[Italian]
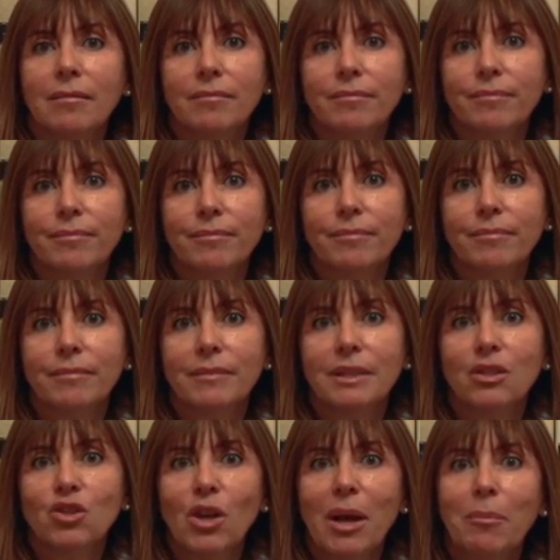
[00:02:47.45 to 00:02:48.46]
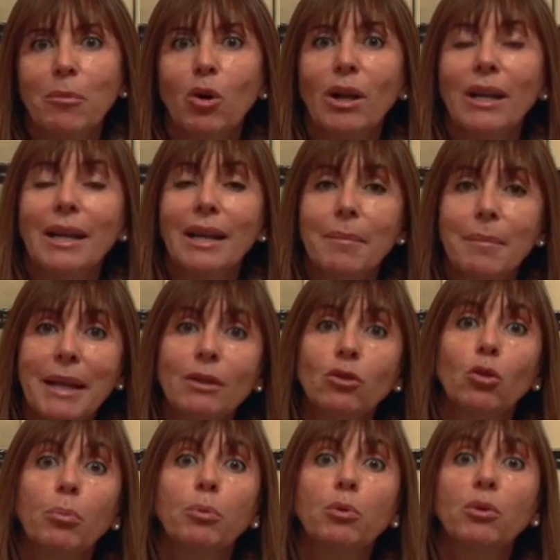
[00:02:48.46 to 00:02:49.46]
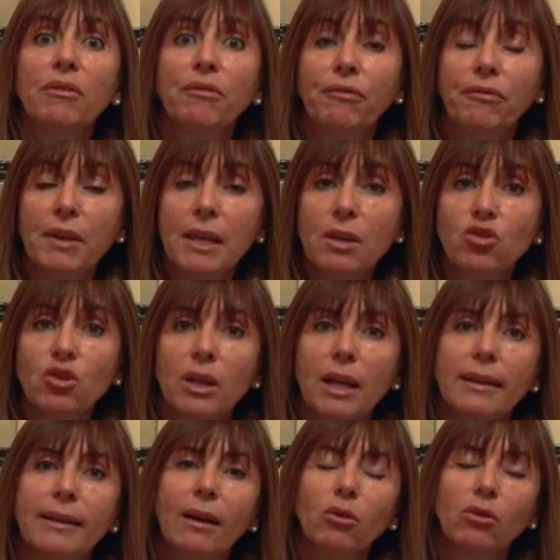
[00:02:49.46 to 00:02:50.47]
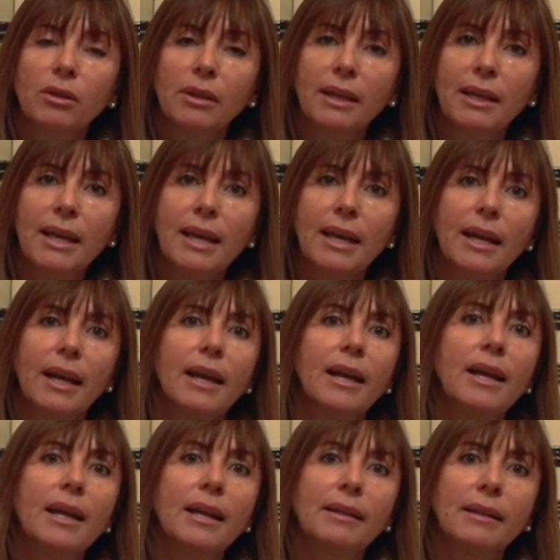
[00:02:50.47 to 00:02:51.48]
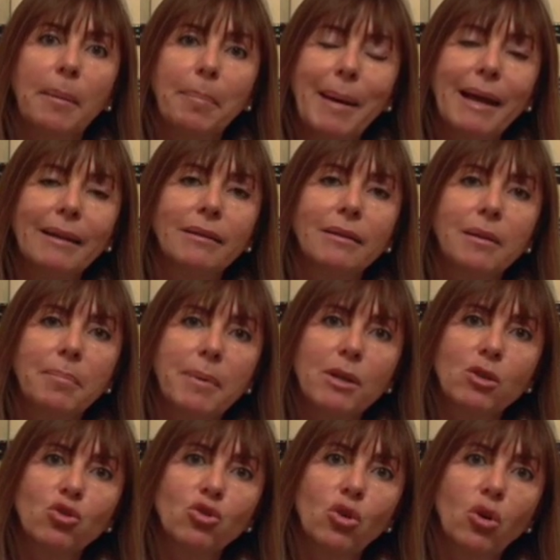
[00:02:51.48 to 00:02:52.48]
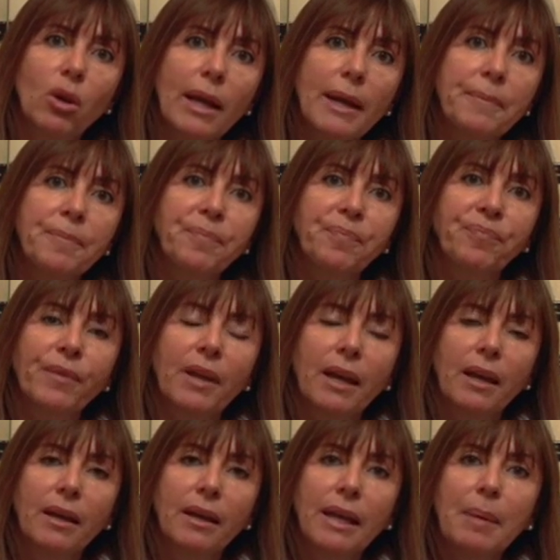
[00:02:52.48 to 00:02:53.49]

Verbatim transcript: mm, diciamo, l'elemento diciamo, più difficile da ottenere da parte di persone eh,